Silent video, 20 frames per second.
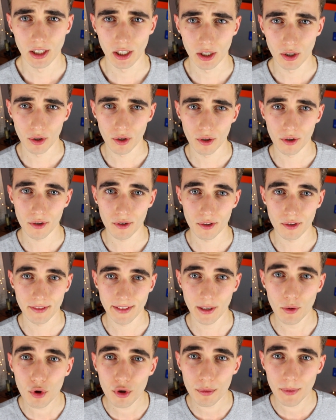Tylko
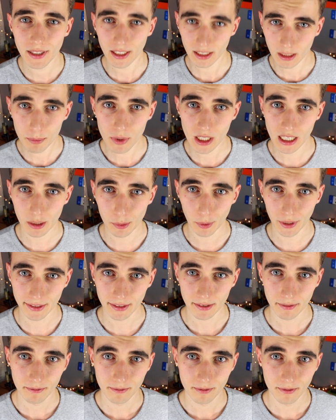załóżmy taki
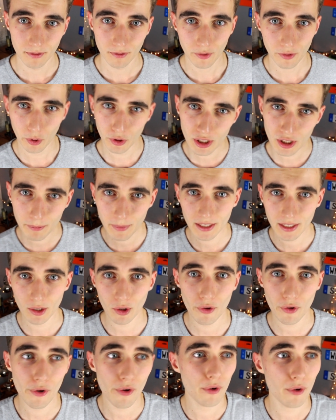przykład. Wchodzimy
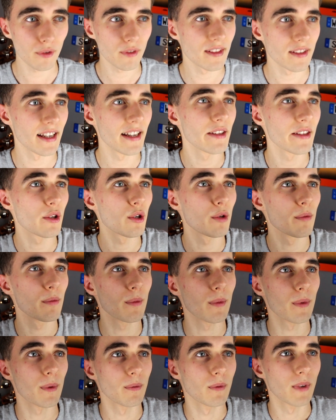do
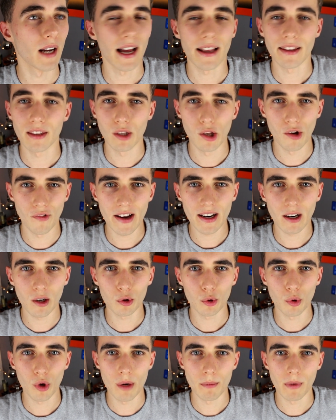centrum handlowego,
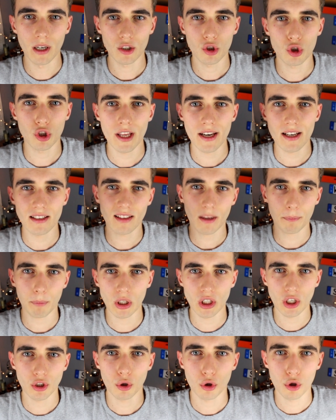które ma
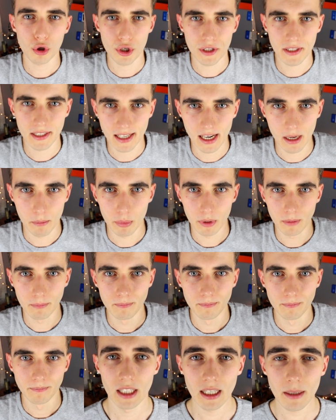453 sklepy.
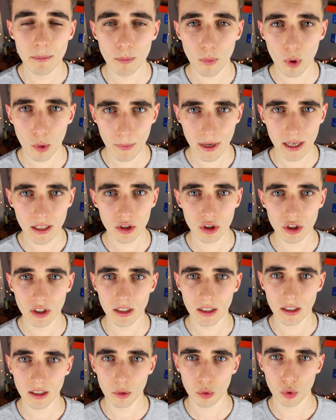W tym
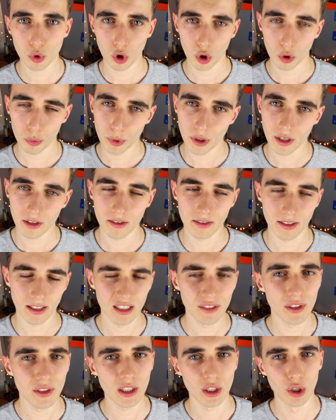momencie u kobiet
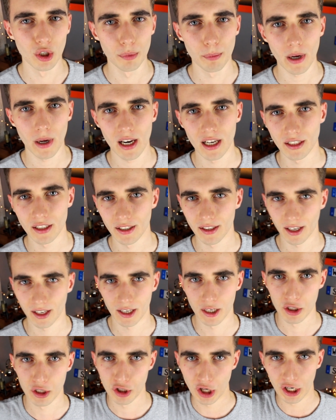zazwyczaj odpala się
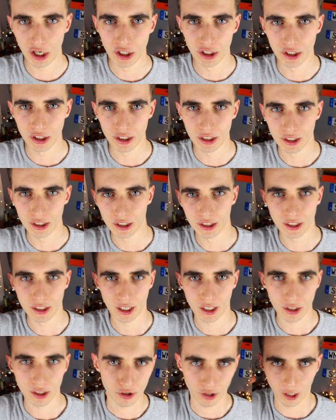taki cing,
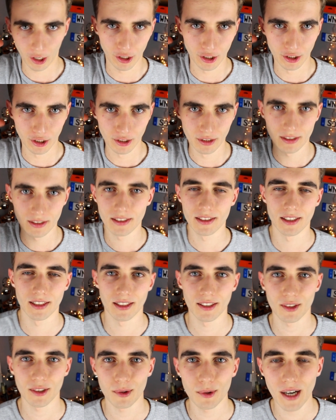taki cing,
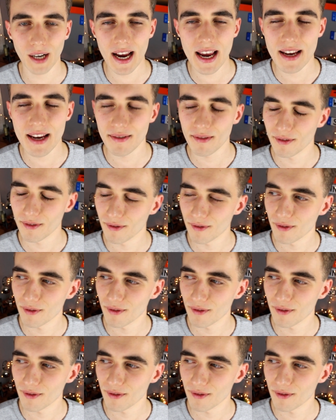że słuchaj,